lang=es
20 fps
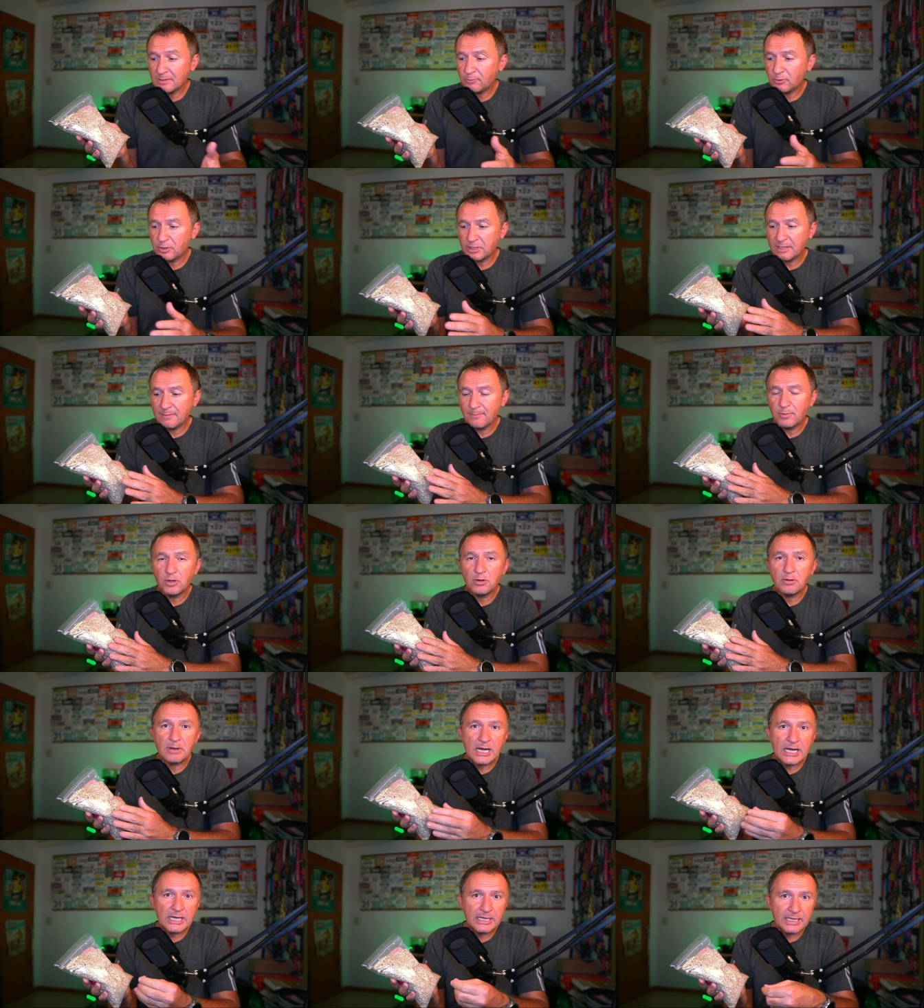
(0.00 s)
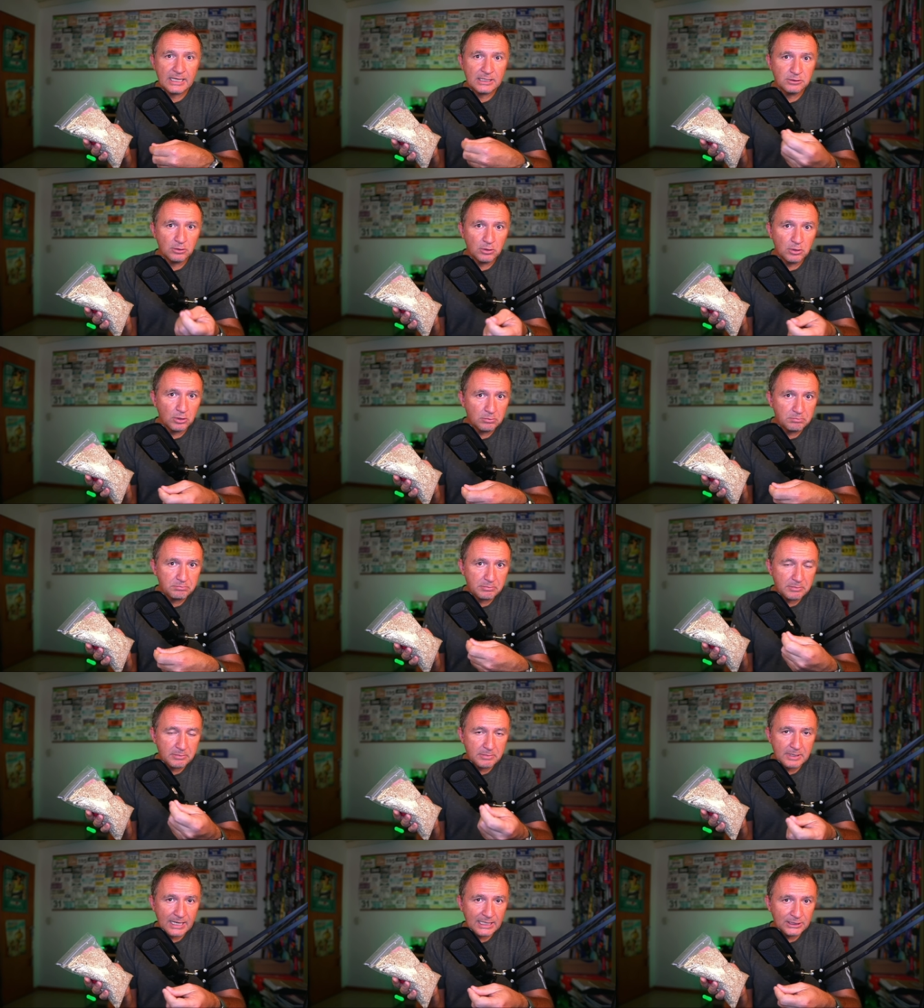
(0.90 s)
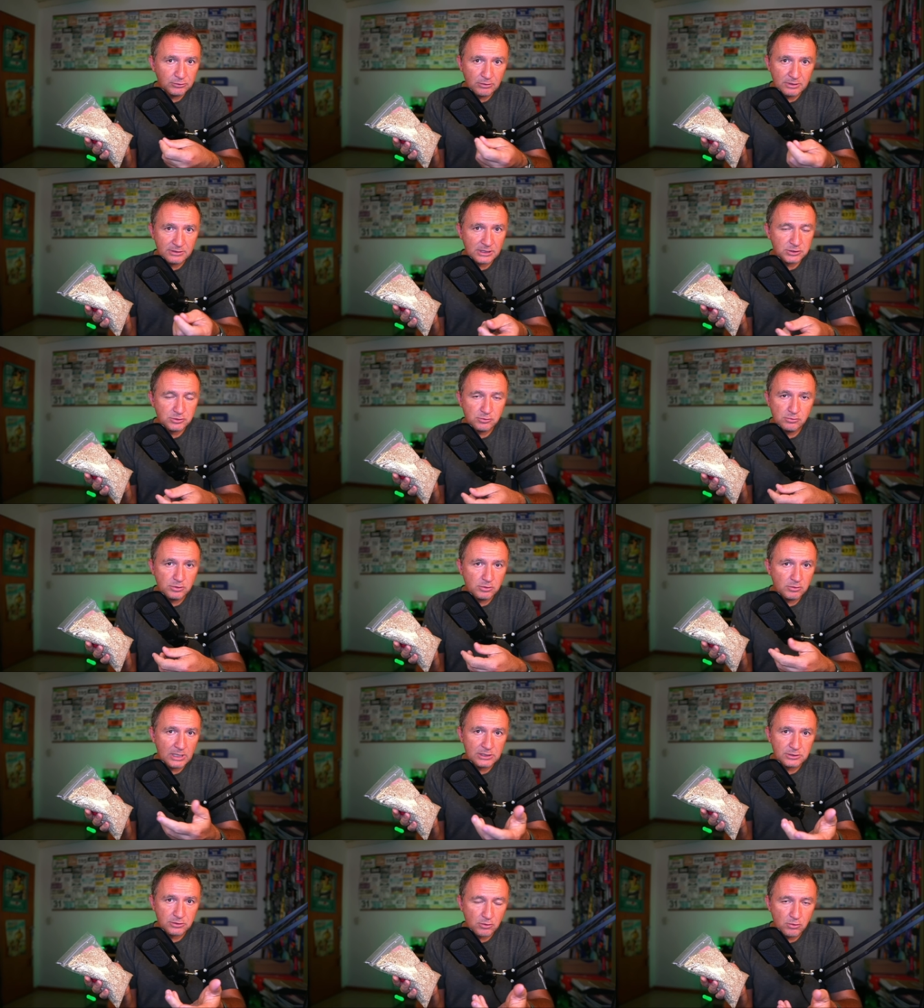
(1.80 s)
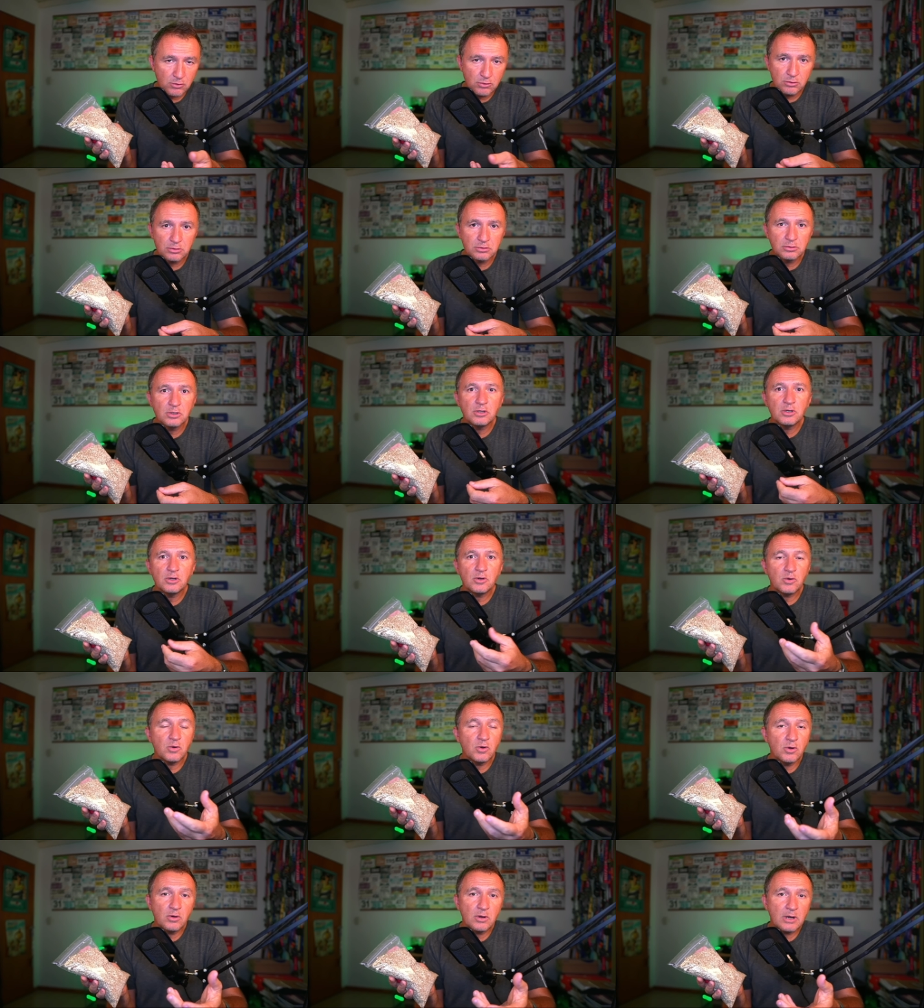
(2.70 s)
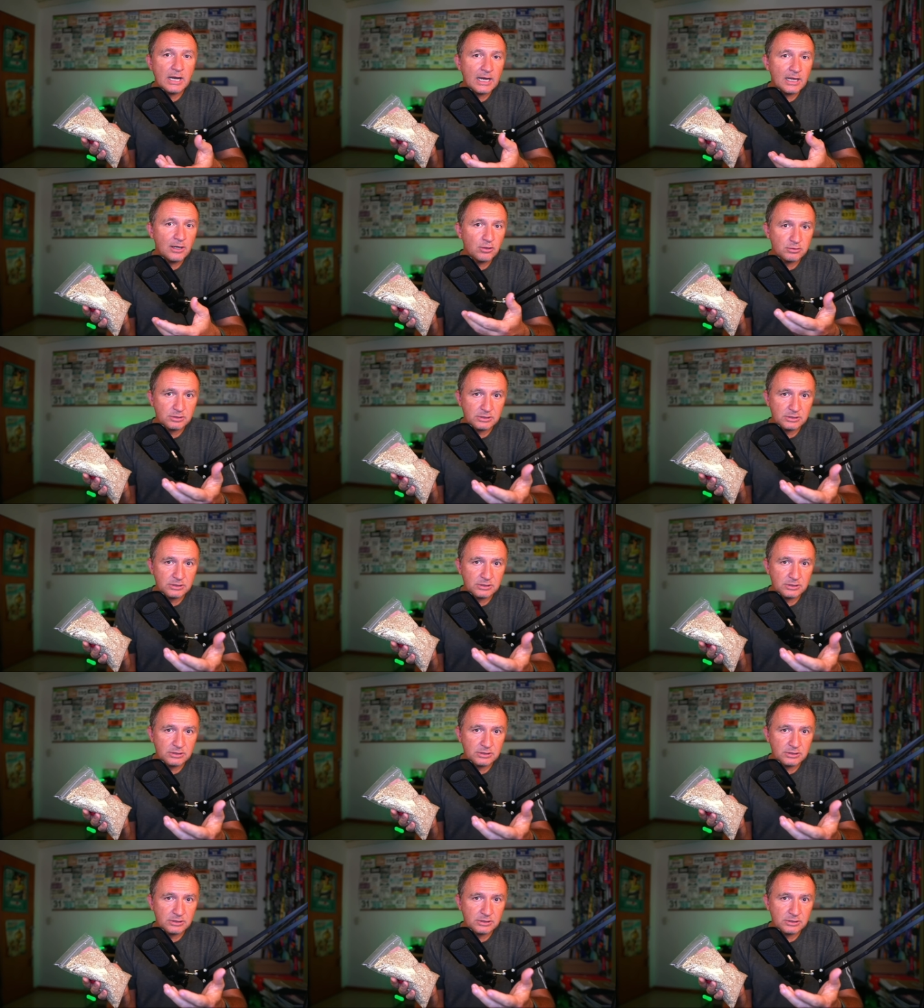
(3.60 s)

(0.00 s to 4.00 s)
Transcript: por ejemplo, agregándolo a tu desayuno, al yogurt o a los